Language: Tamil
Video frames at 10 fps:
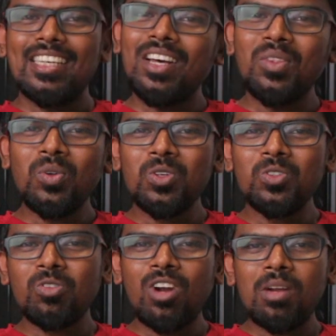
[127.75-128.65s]
ஏதாவது ஒரு
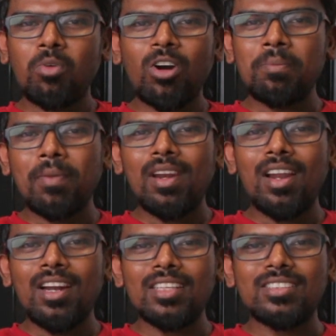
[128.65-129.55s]
யூஸ்ஃபுல்லான ப்ராடக்ட்
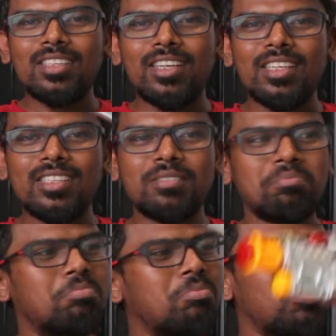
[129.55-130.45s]
பண்ணலாம்னு நினச்சேன்
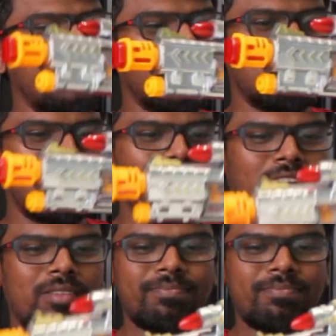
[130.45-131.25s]
முடியாது போல்